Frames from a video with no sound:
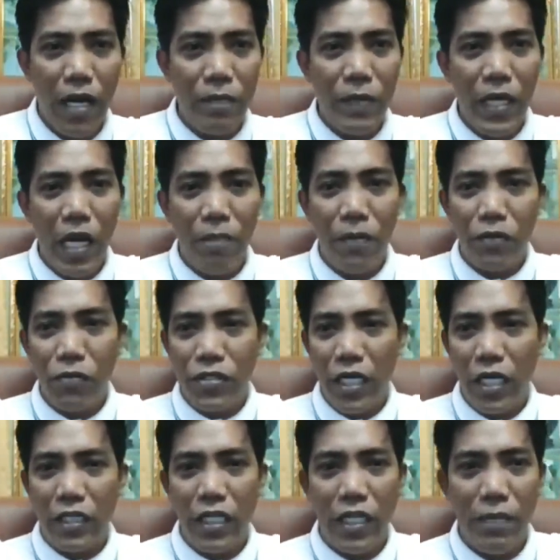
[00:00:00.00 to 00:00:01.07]
ibinabato
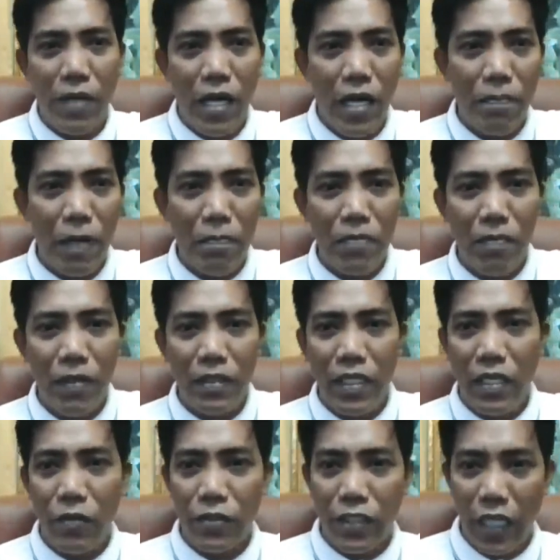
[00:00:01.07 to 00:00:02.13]
sa atin ng mga
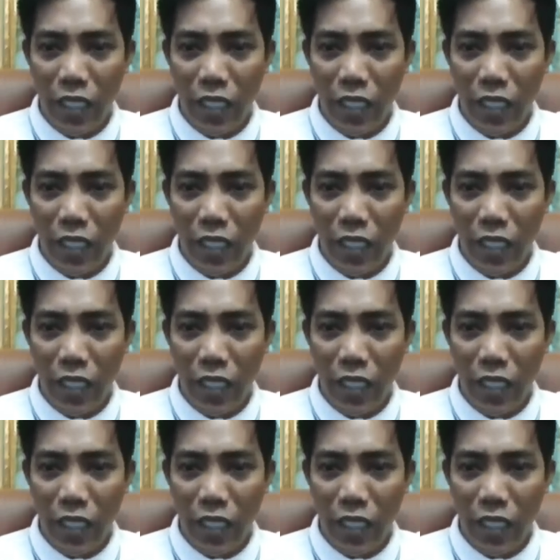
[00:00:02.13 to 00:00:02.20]
pambabati ko sa